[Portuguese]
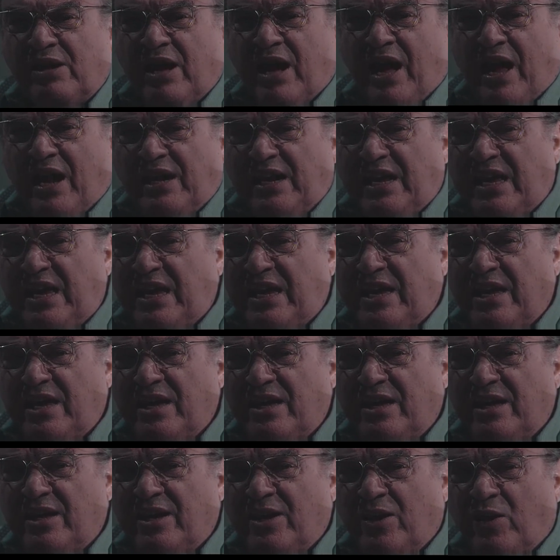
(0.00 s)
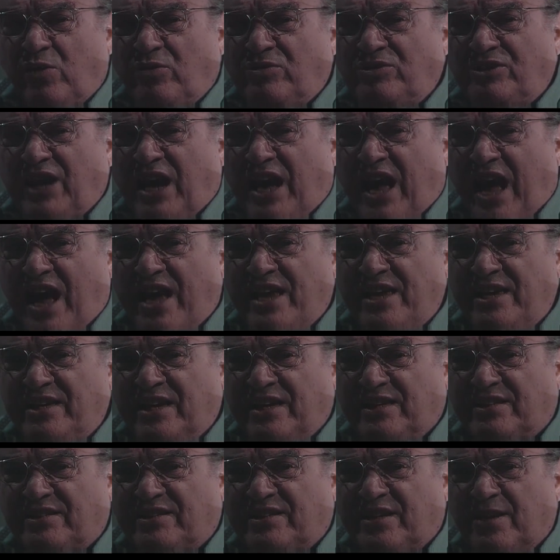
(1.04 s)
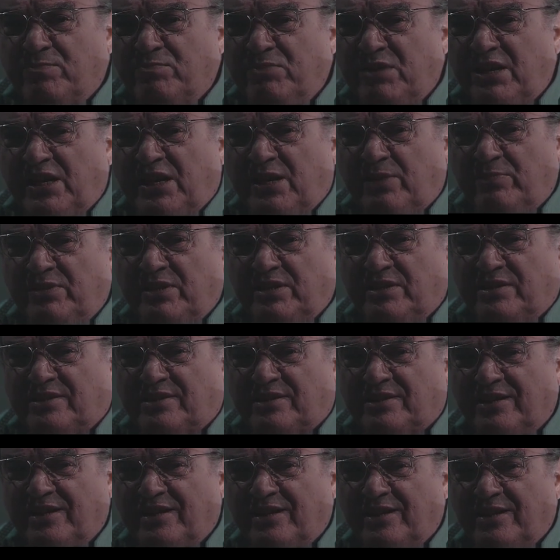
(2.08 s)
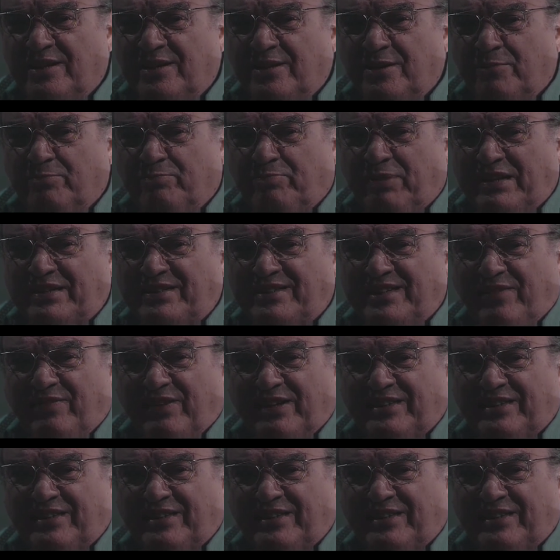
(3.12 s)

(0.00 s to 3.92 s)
ali onde a rainha Semiramis passava